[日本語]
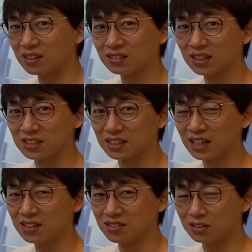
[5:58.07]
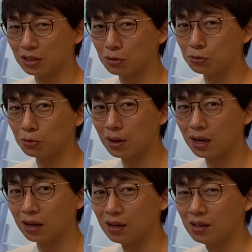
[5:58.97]
3ヶ月で返せっていうの
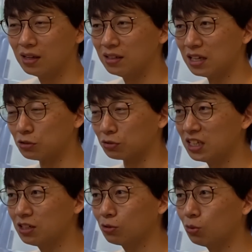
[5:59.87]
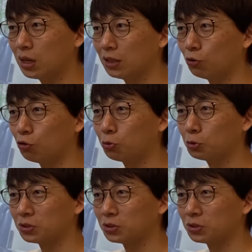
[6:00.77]
は、なんていうと、銀行側の横暴